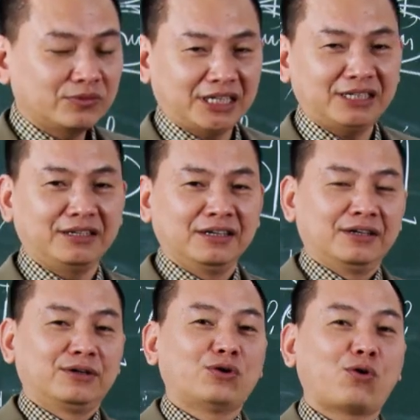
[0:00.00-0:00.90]
thế thì
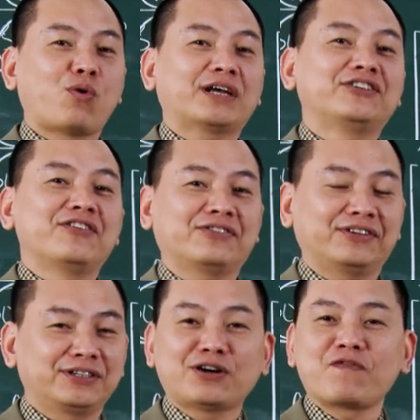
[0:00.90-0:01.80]
nó qua sướng rồi
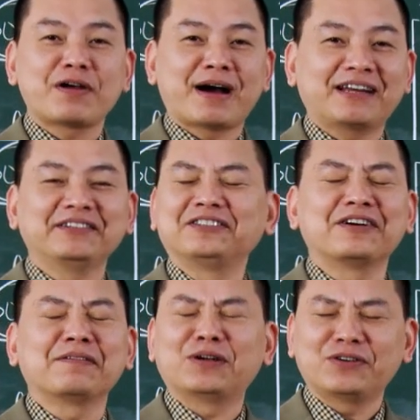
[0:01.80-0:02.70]
thì không phải bàn nhưng trường
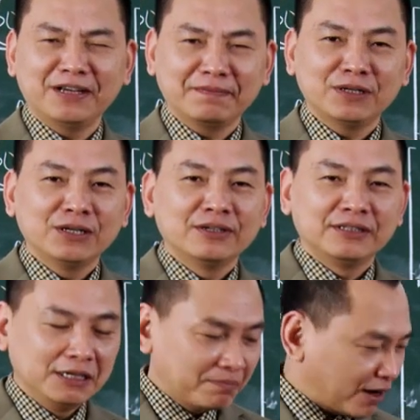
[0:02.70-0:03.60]
hợp này nó hiếm
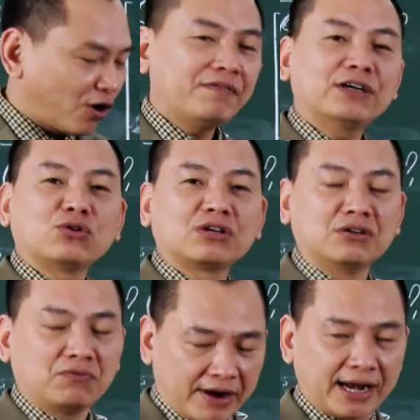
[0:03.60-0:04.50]
nhưng mà nói vậy thôi
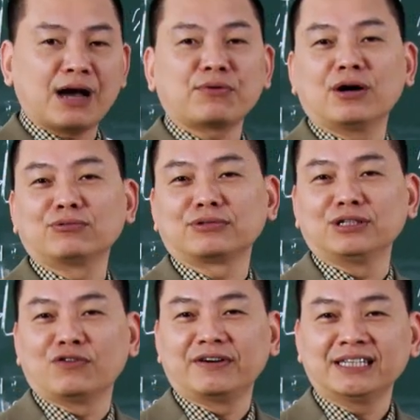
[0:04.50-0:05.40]
cũng phải lao động thì
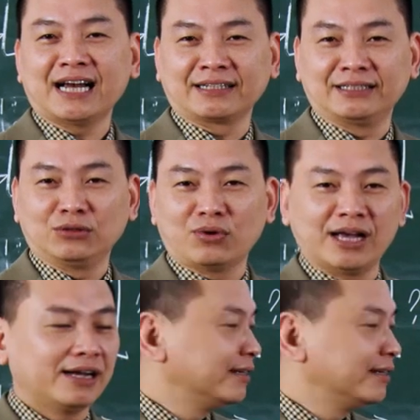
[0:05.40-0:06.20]
nó mới ra được trí tuệ